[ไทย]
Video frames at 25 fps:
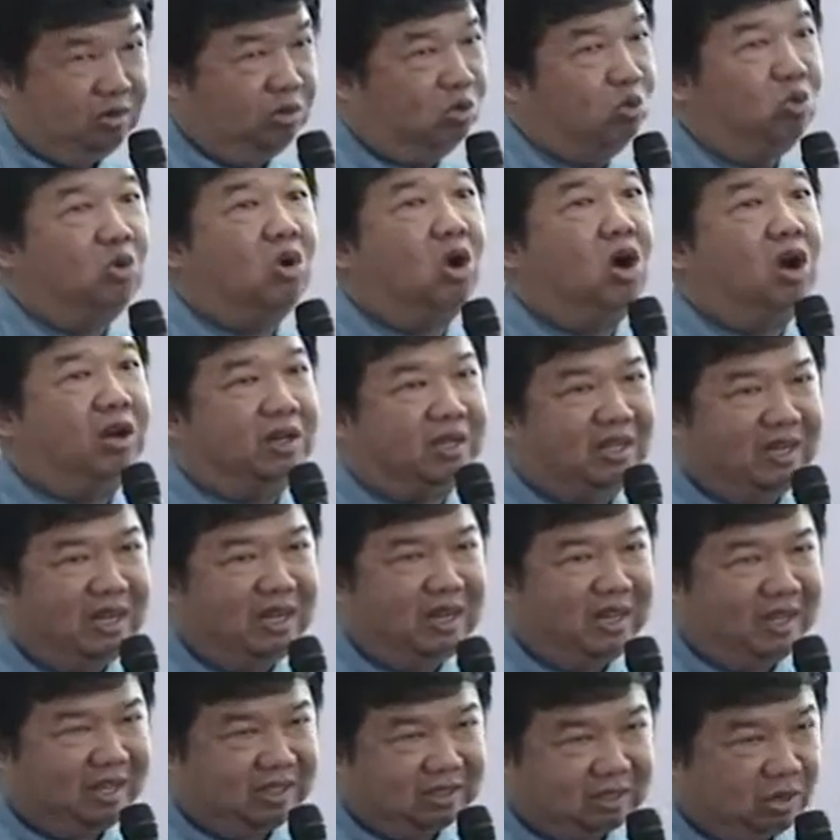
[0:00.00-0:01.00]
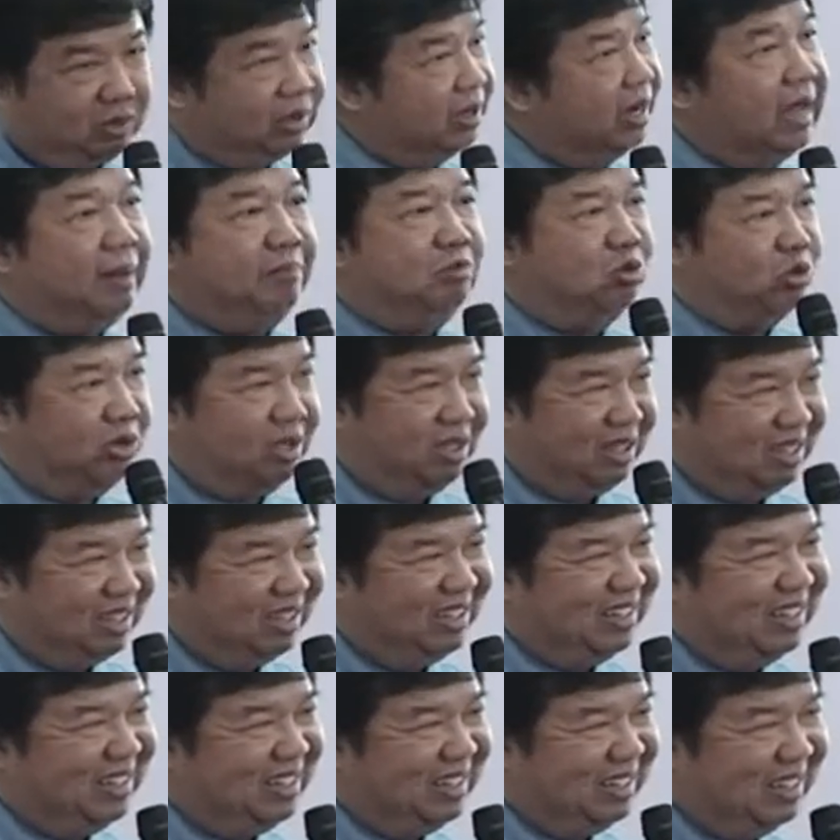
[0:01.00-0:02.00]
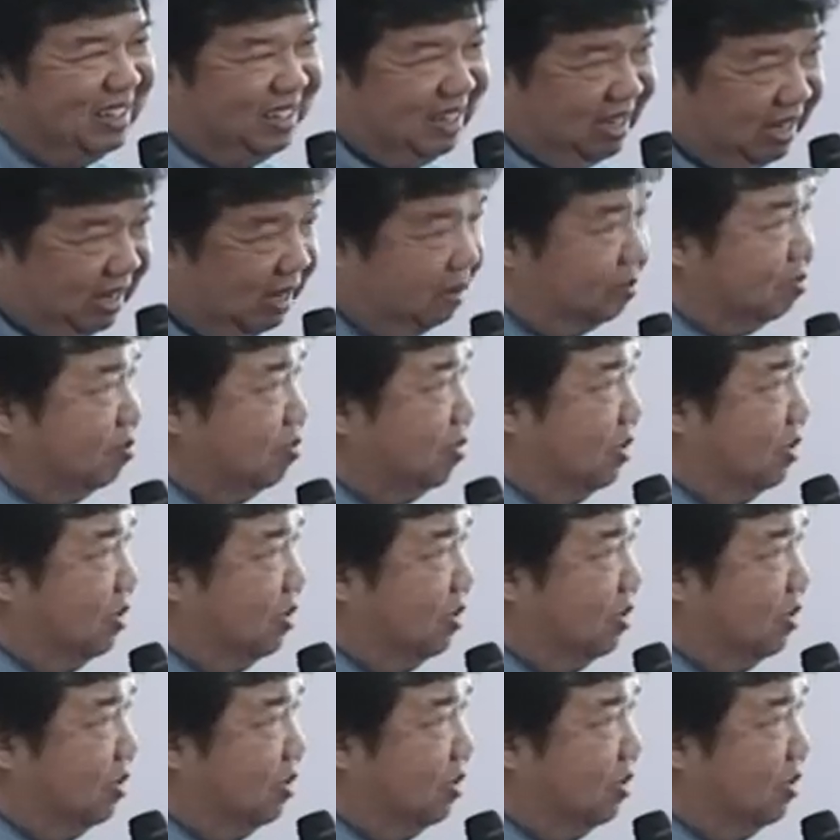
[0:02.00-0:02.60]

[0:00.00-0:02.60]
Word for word: รู้ก่อนแค่นั้นเองแต่ว่าดับอยู่ดีนะครับ